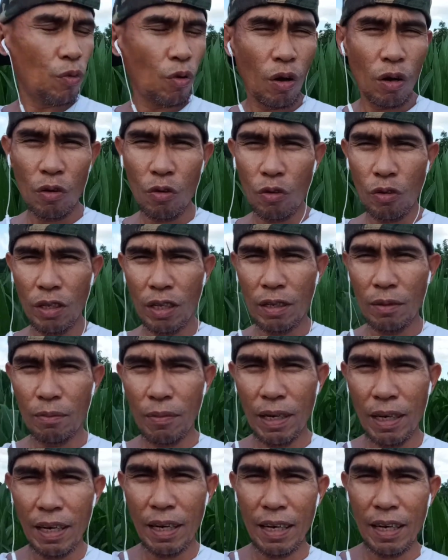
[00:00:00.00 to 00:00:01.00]
po ako ng
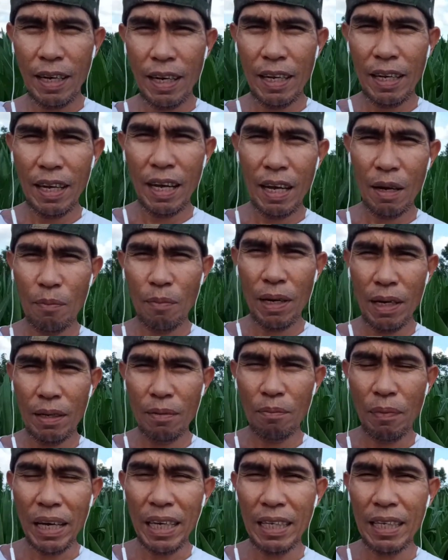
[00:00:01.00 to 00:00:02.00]
mga
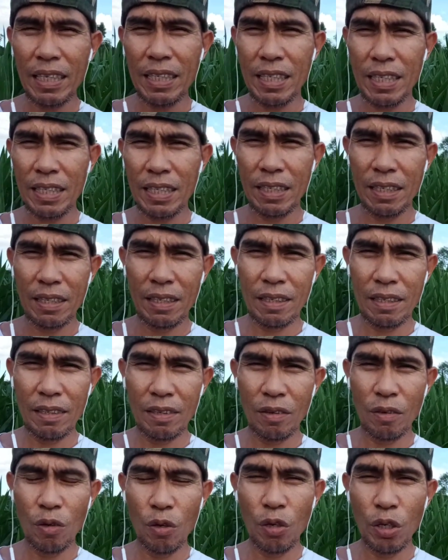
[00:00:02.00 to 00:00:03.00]
halamang mais
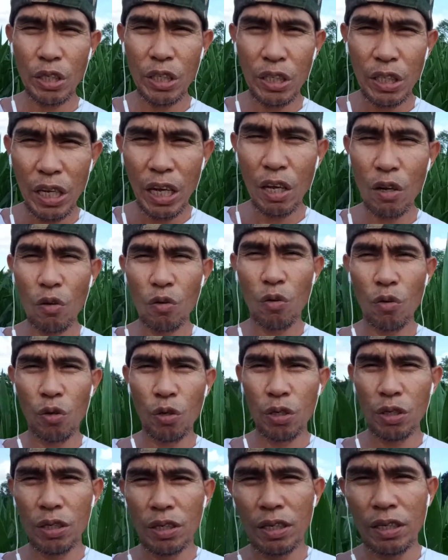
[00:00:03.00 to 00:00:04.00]
or yellow
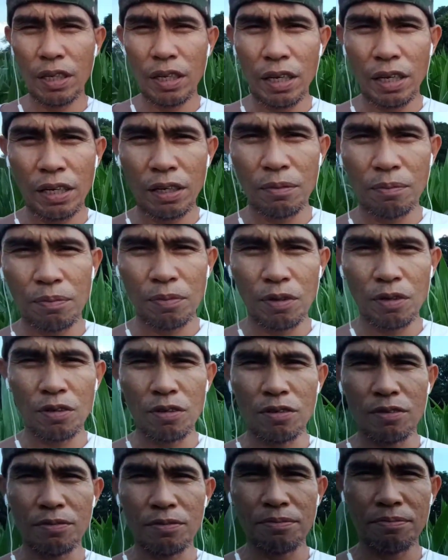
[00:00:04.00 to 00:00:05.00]
corn. Ayan
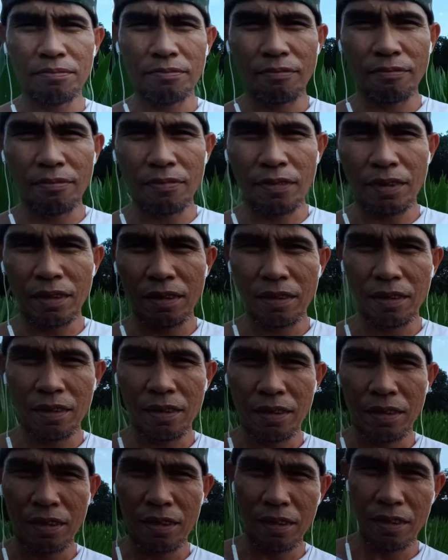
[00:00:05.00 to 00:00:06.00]
po.
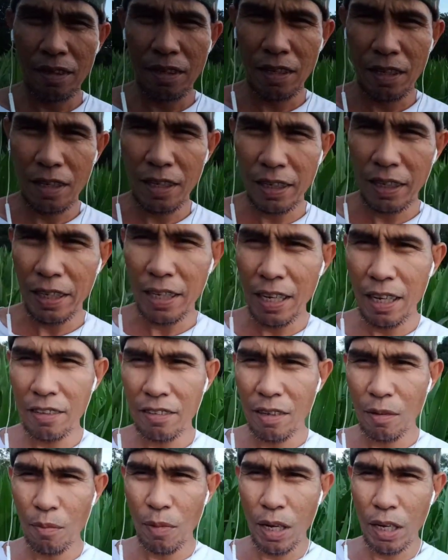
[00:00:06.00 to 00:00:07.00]
Ah, kaya
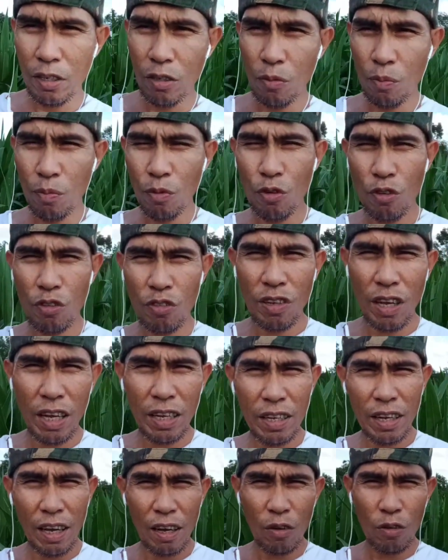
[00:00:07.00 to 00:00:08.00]
samahan niyo po
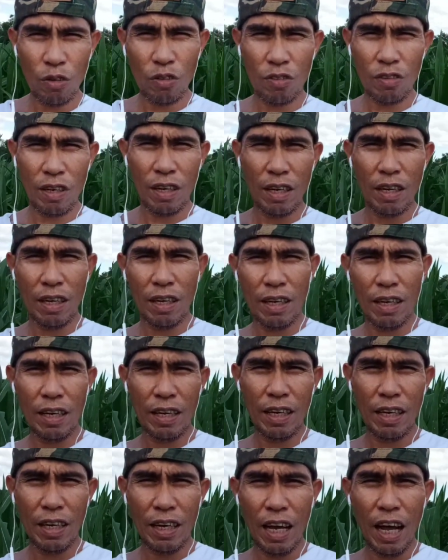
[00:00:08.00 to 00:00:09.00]
sana ako sa
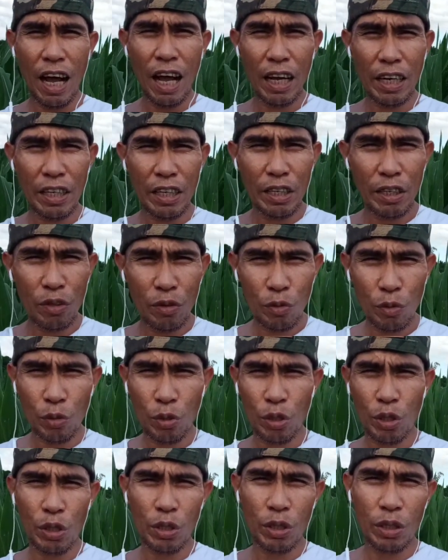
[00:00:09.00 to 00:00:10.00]
aking
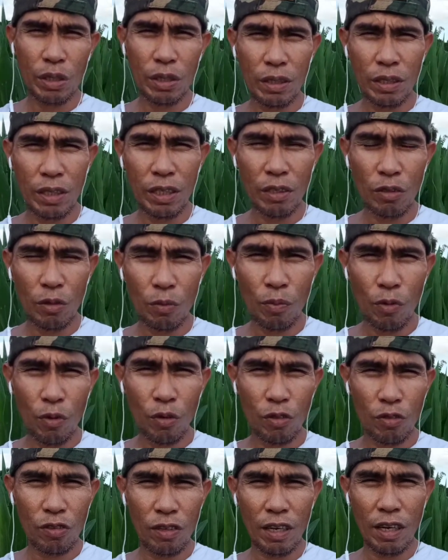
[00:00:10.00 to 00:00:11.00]
tour dito
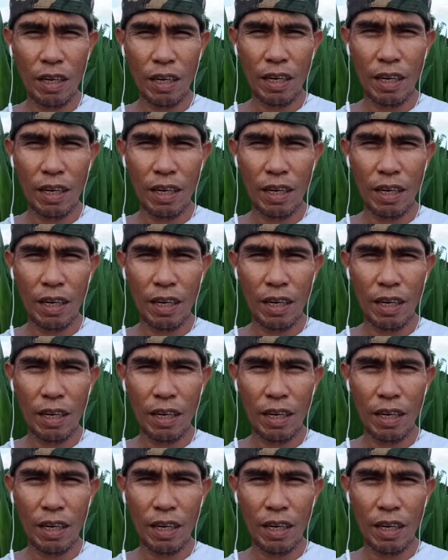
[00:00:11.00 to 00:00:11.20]
po sa